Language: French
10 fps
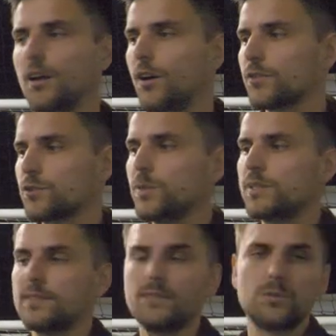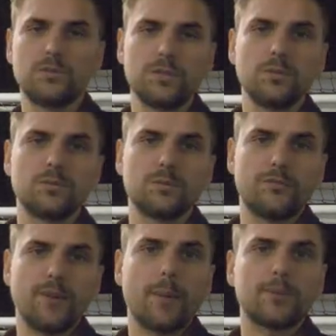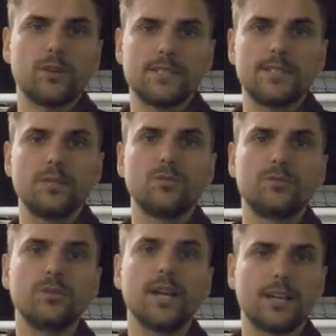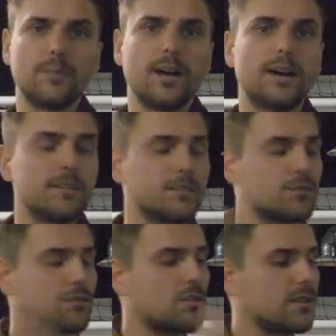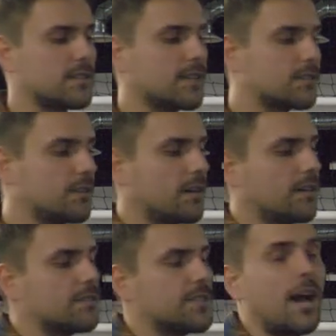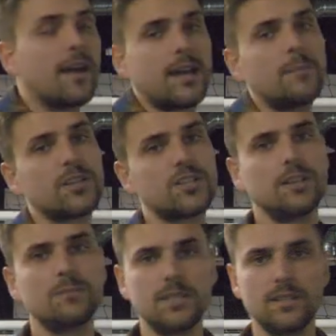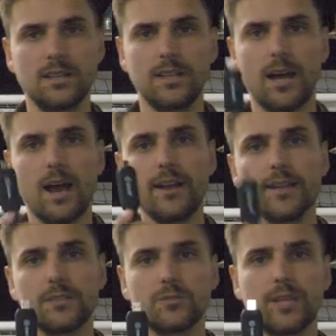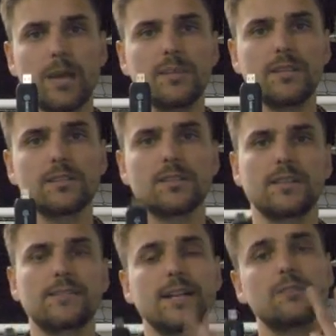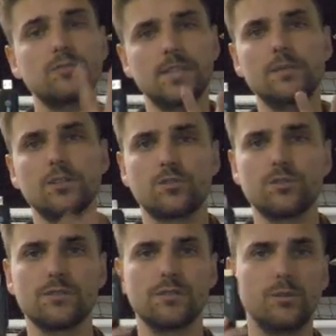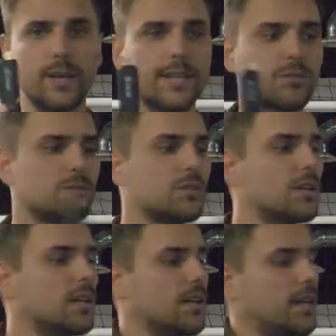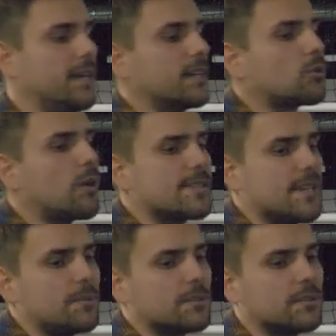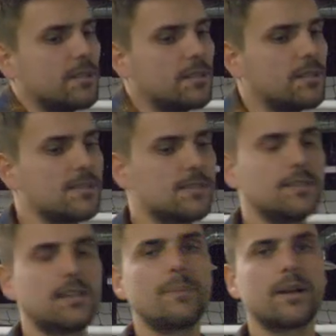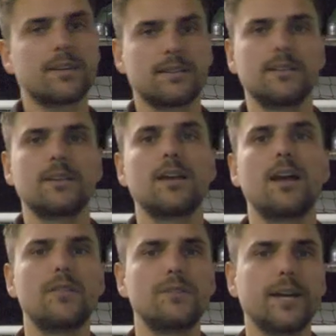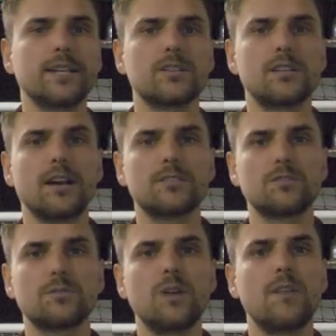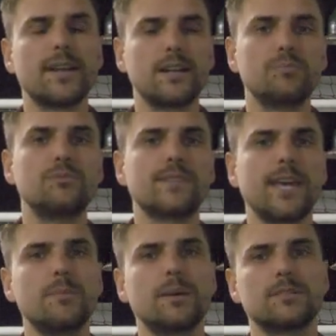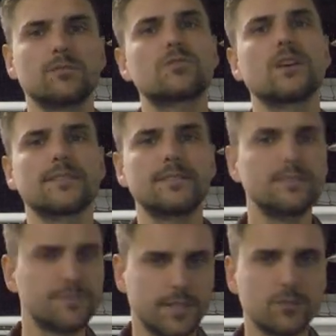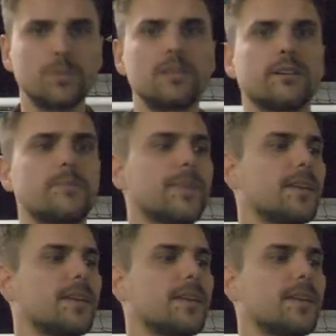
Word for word: Ensuite, il suffit de faire transiter le flux de la caméra sur l'ordinateur via un câblage DMI et un Elgato Link. Ça, c'est la deuxième des choses, le Elgato. Et la troisième, c'est un Mac dernière génération avec les puces M1, donc sortie fin 2020.